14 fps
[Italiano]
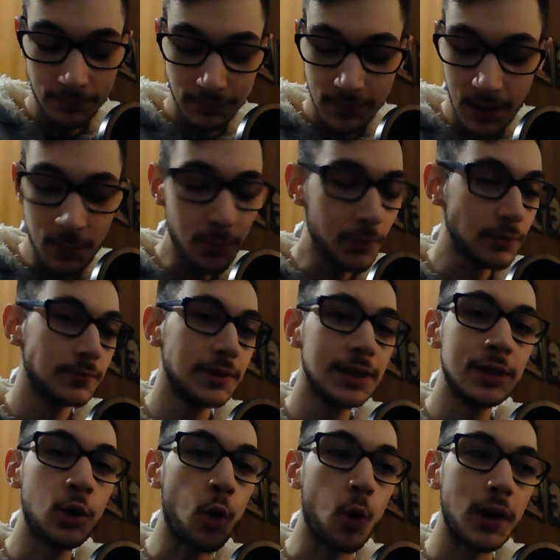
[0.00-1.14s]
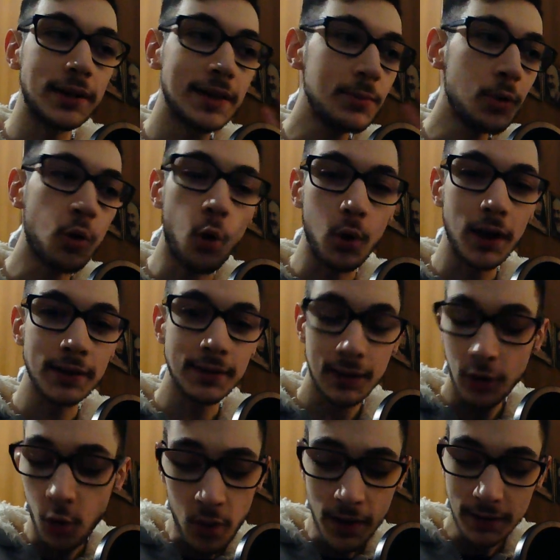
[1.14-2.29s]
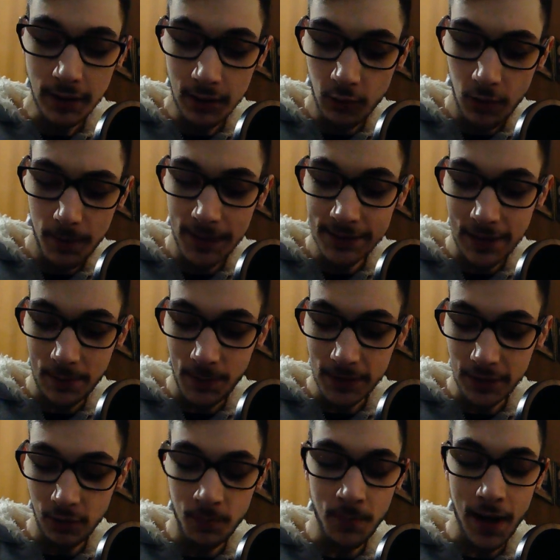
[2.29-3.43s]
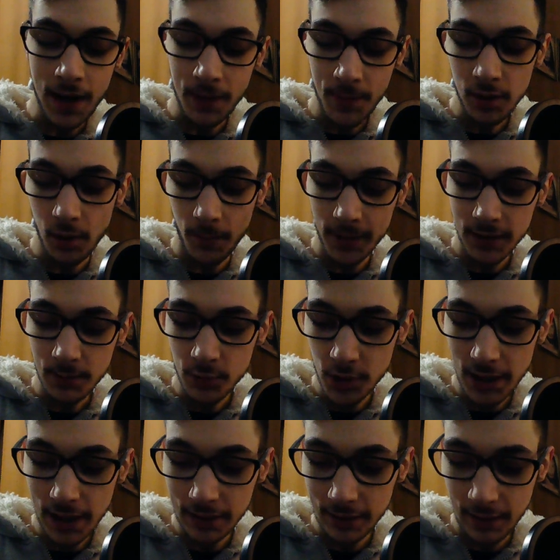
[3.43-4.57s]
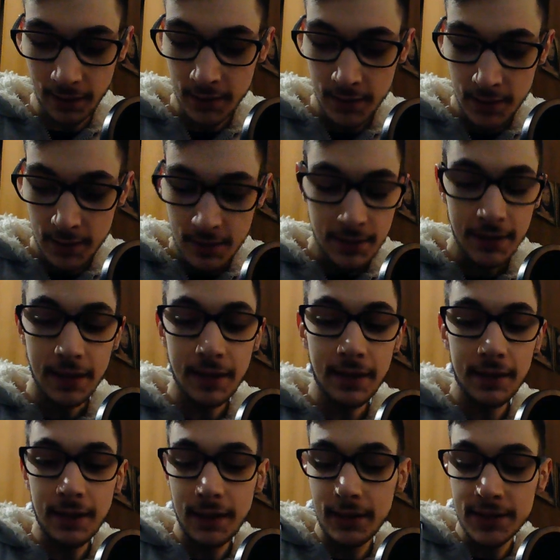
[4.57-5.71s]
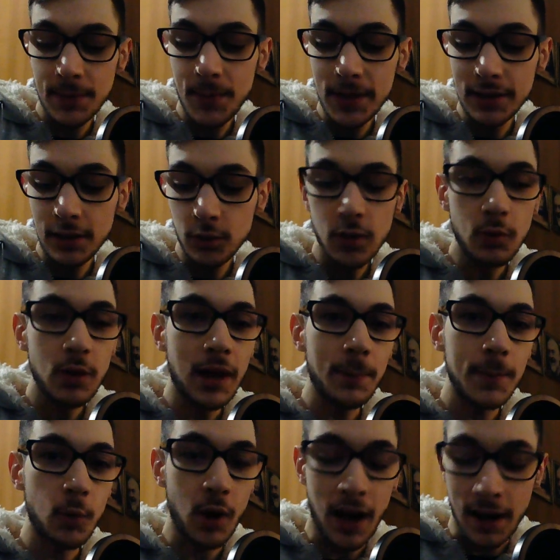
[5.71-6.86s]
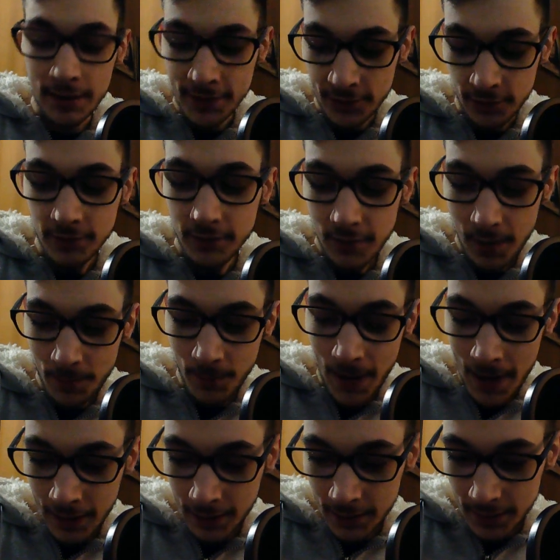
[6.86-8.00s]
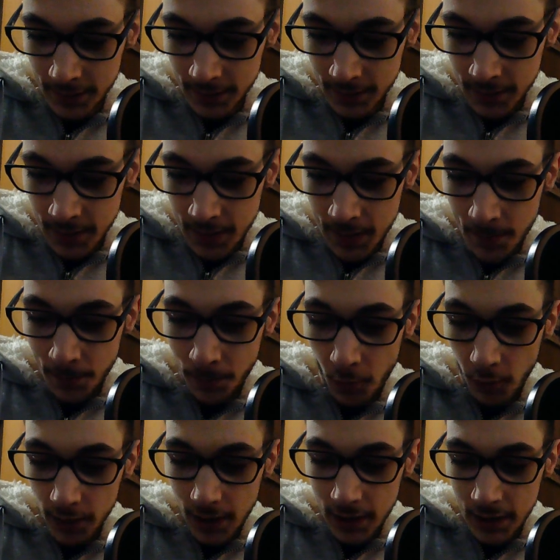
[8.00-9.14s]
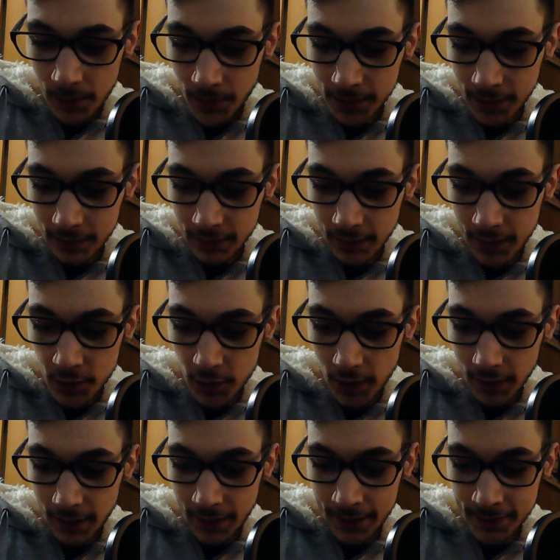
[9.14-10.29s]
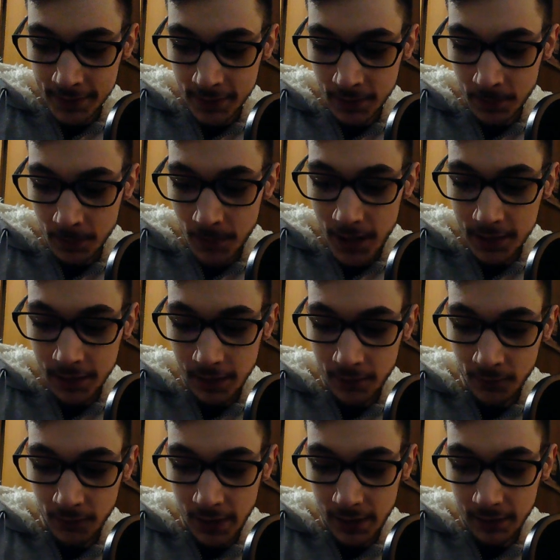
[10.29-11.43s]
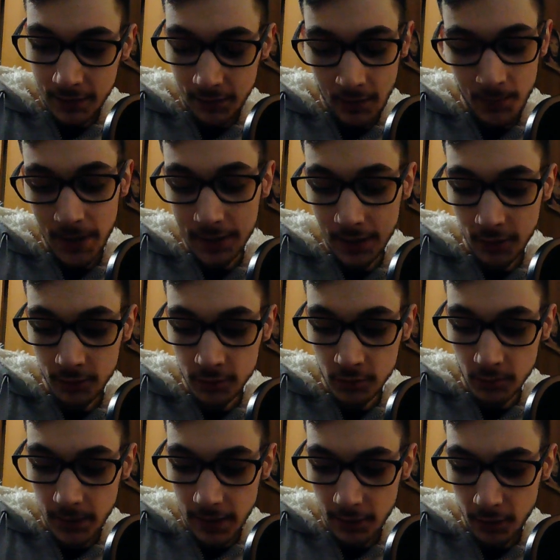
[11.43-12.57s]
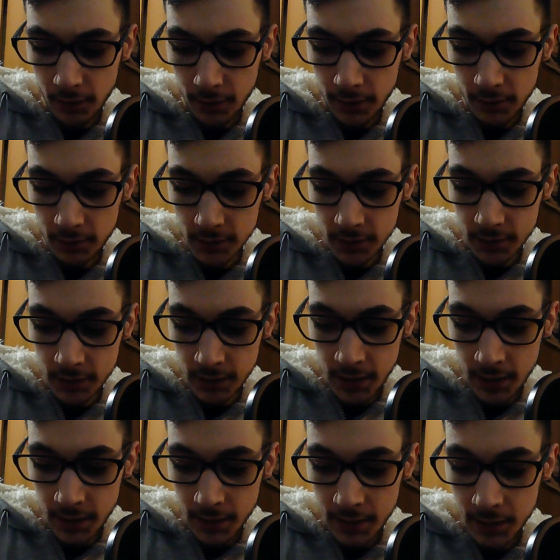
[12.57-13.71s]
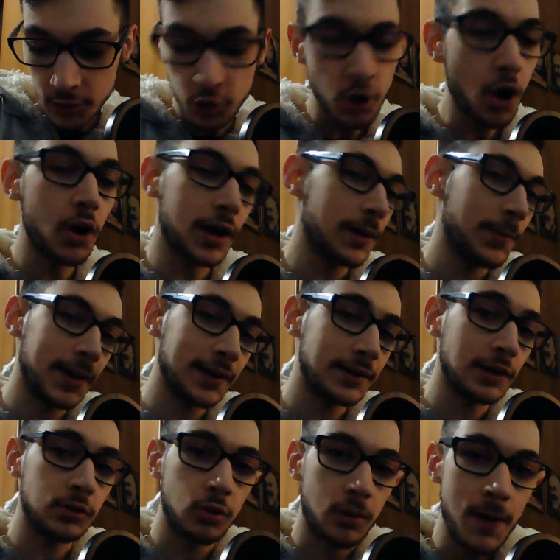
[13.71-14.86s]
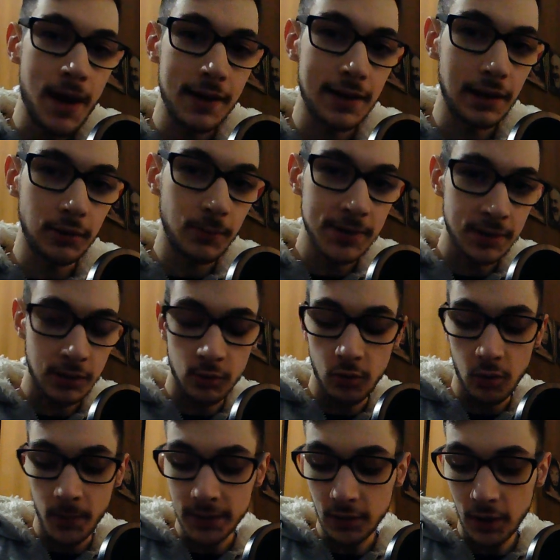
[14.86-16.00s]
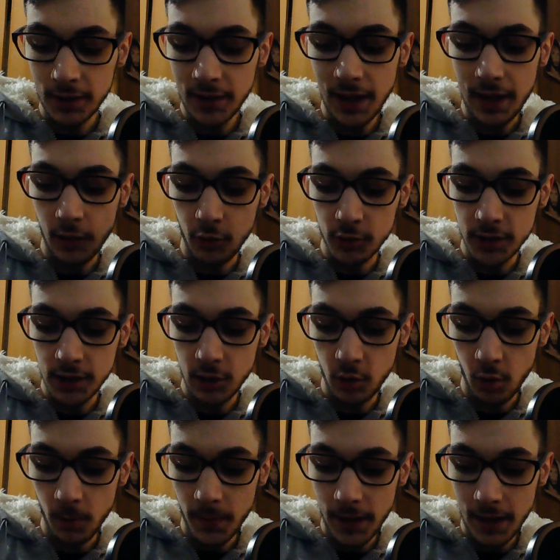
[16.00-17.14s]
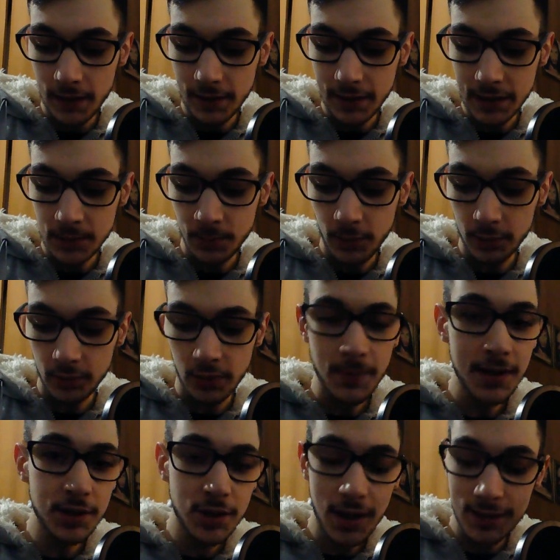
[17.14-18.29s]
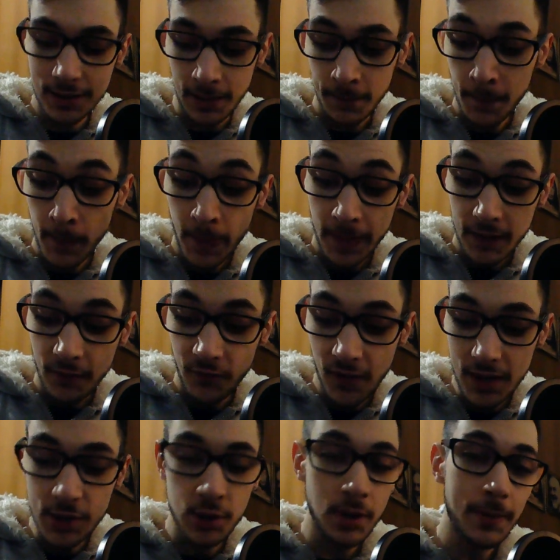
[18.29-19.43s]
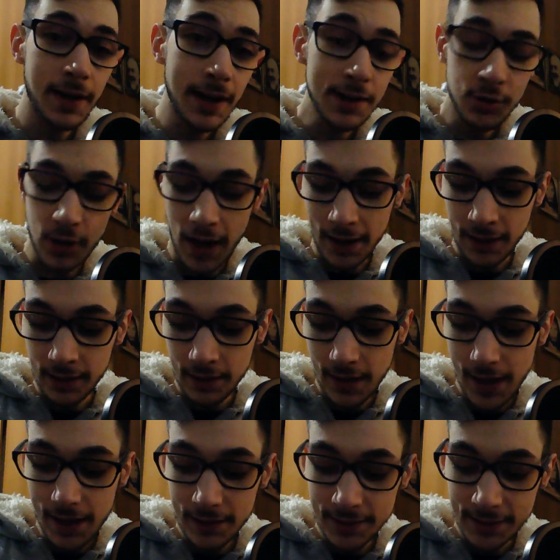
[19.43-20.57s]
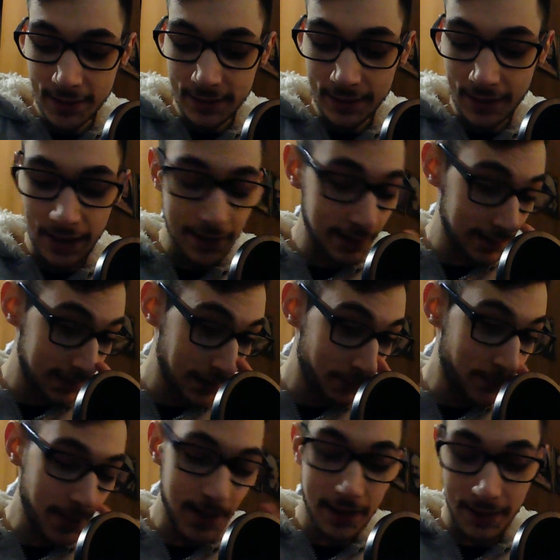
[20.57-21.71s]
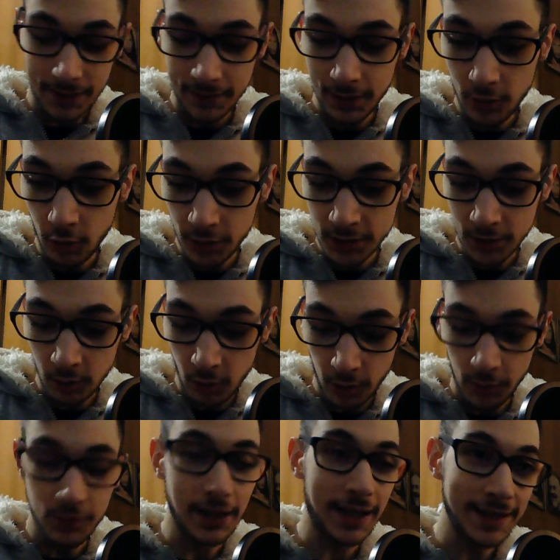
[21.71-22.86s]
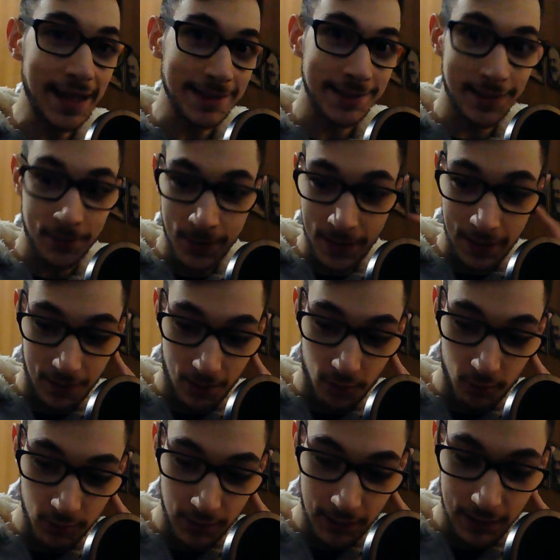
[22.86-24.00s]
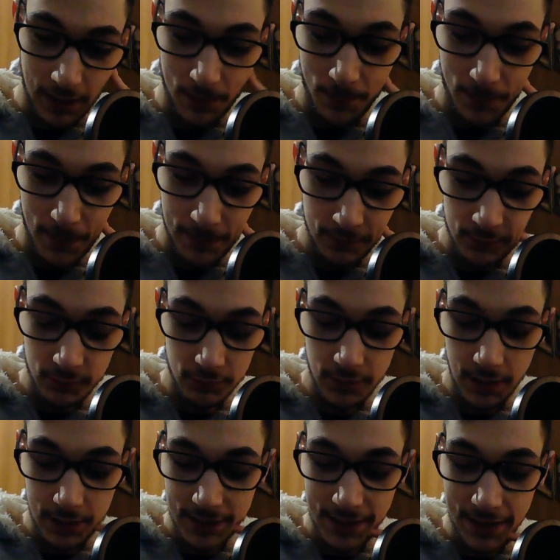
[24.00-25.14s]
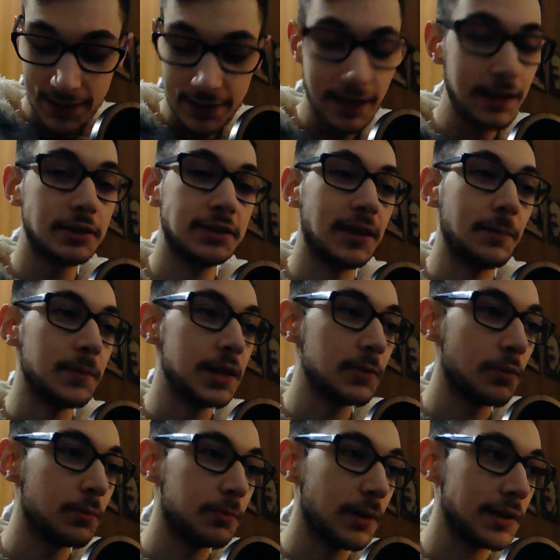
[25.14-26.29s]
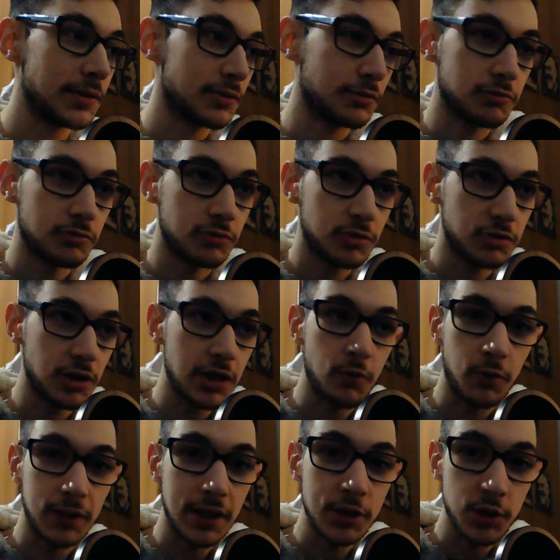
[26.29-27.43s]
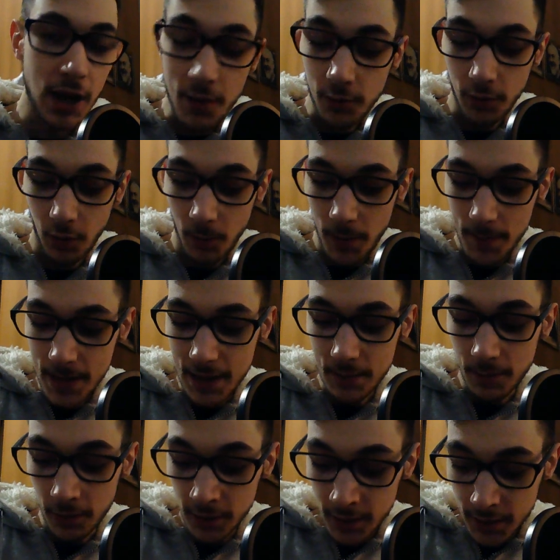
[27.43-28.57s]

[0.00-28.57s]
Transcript: tipo il Colled, tipo Colled. Colled 2 per sarebbe andato bene, ma no, mettiamoci carte che, che se mette a 2 non cambia un cazzo. Va bene. Poi Unlimited, Danger Nessie, Metal Flare, vabbè, Drago Scooby dalle cocchi rossi, Joker perché tanto ormai l'hanno messo a 2, lo mettono a 3, così come teletrasporto d'emergenza, Felice per Rai Jackie e Skill Drain in 3 pere che ti costa un occhio dalla testa perché un, un Skill Drain sta al minimo, penso, 5-10 euro come minimo.